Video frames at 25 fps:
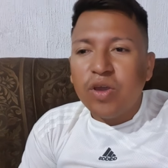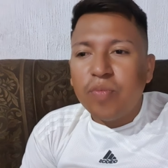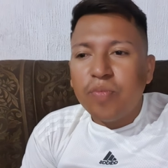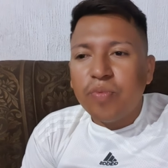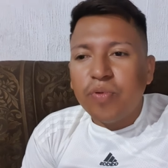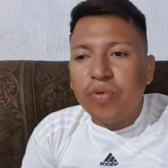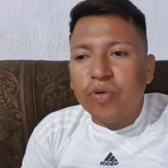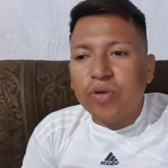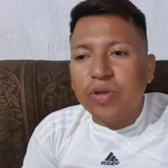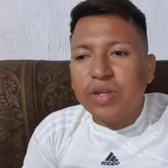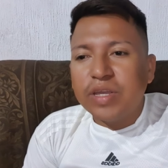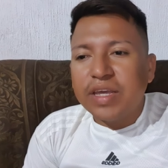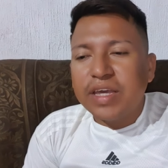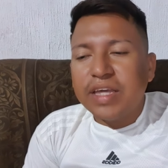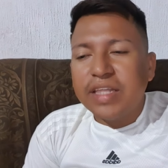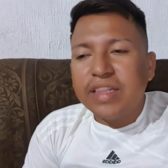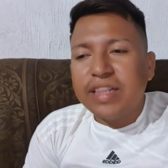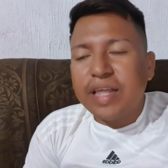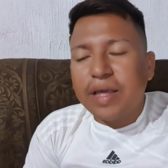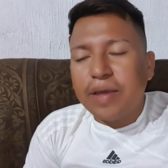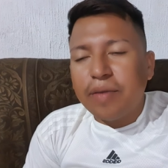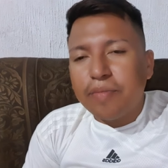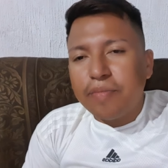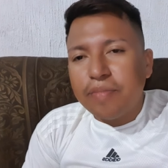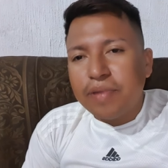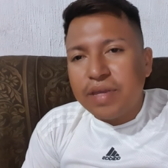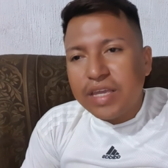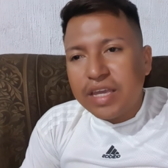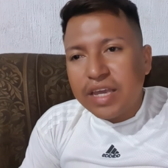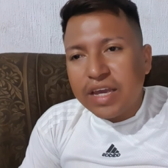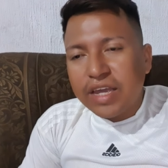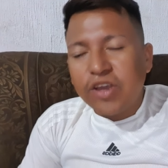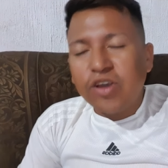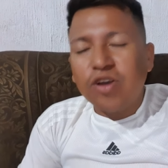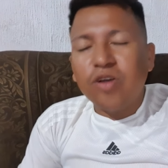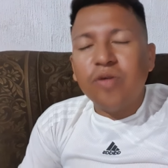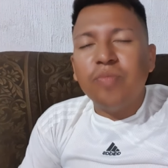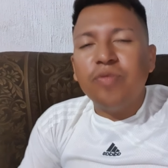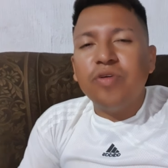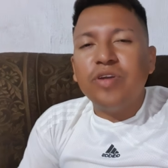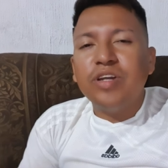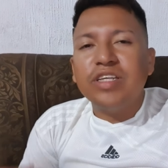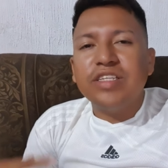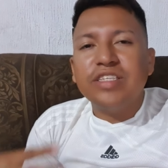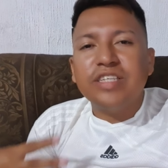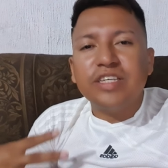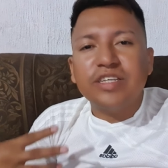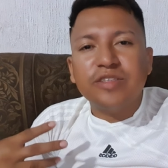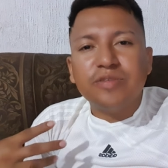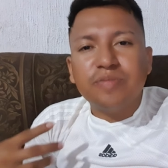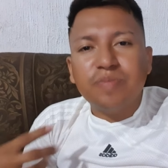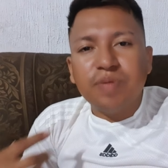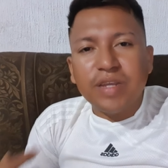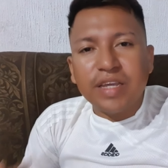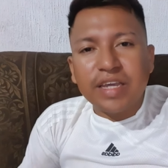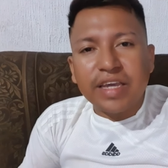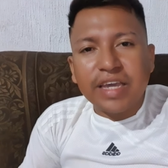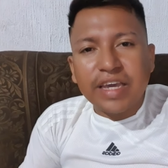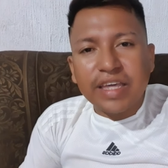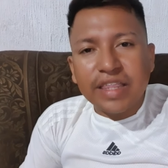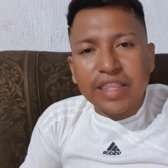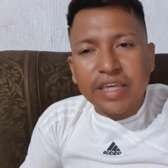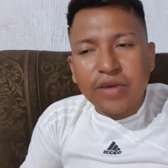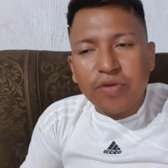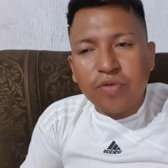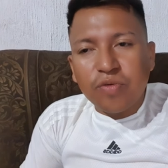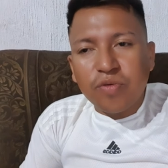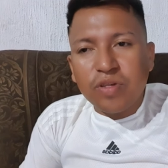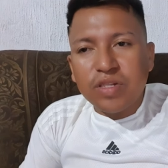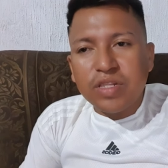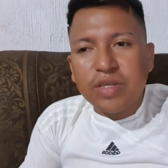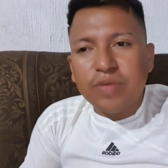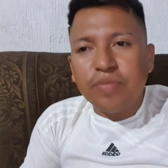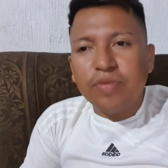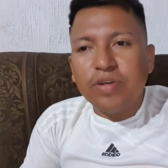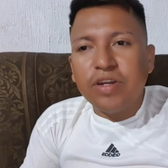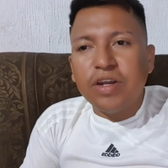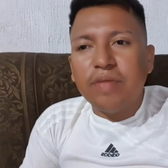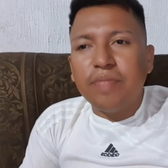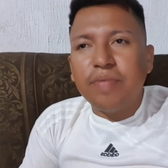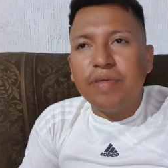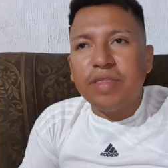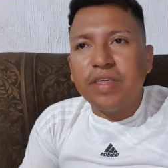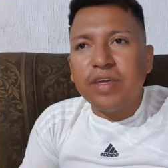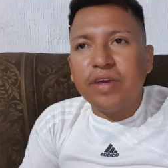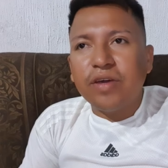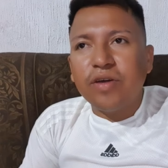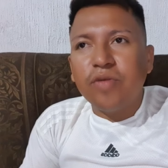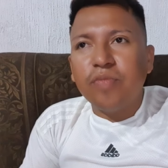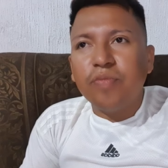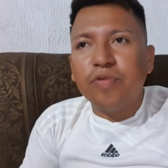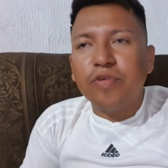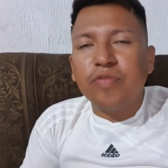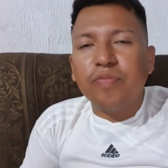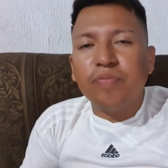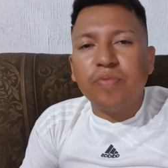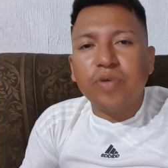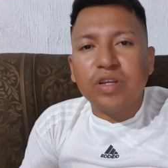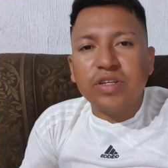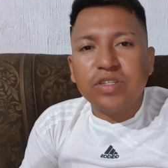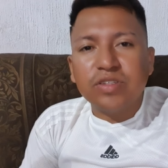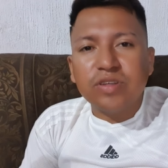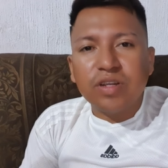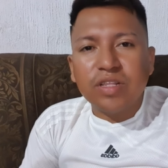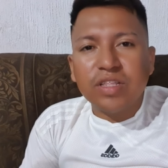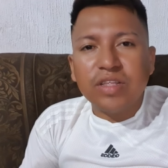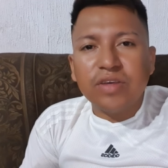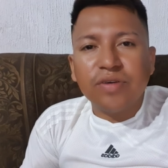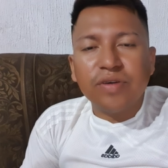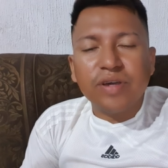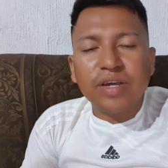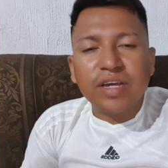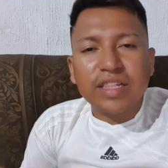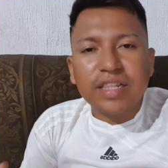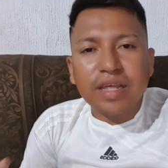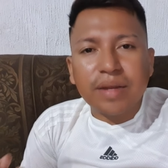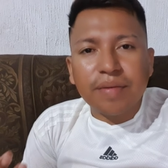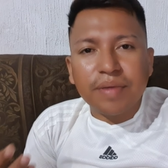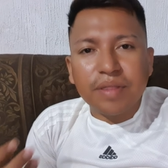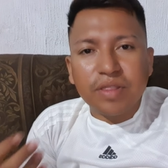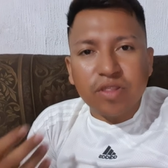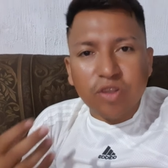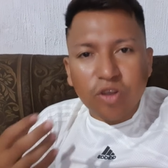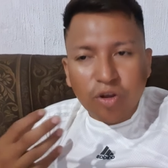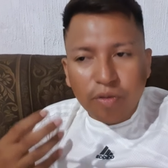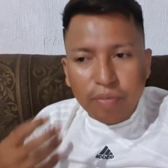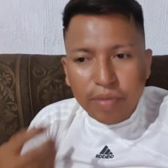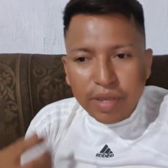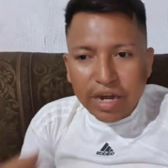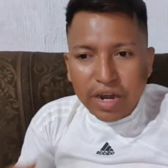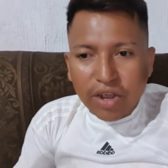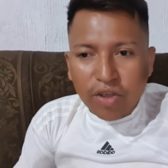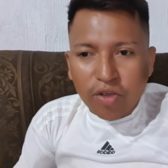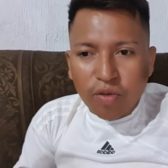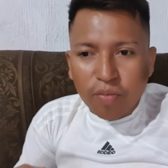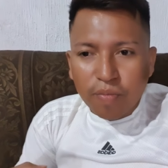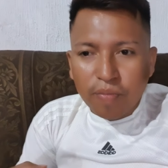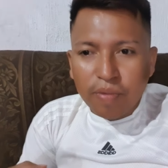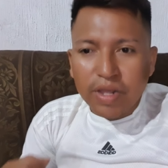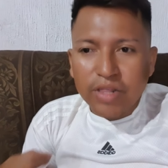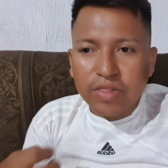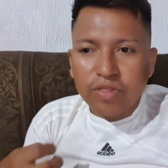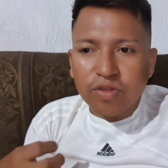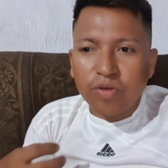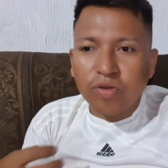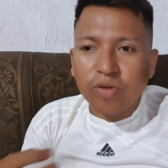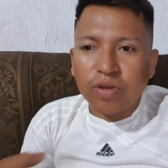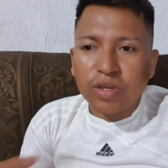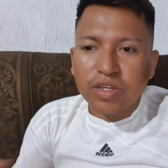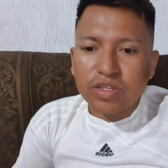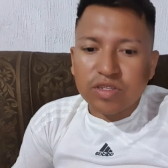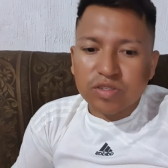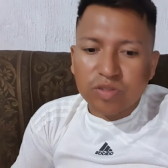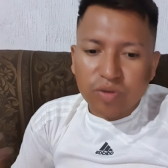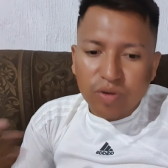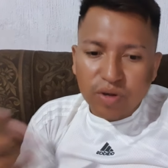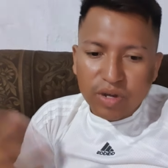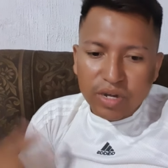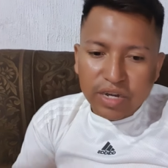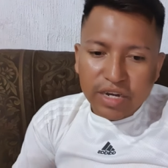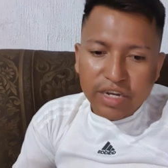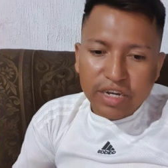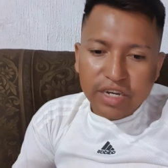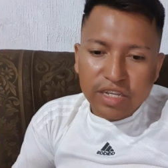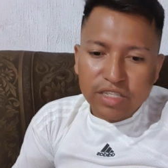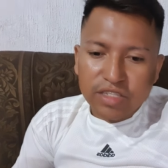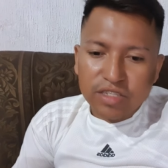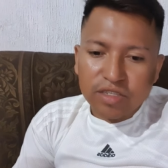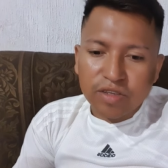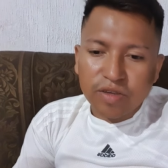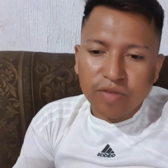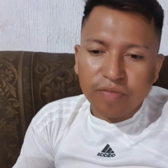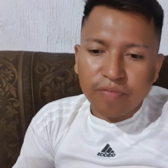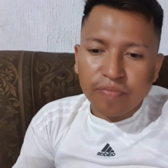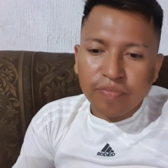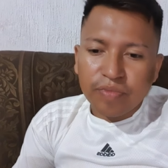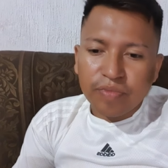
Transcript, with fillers: porque también como les expliqué de último en el video, pues por eso les digo que tal vez no lo miran completo, no que solo en inicio.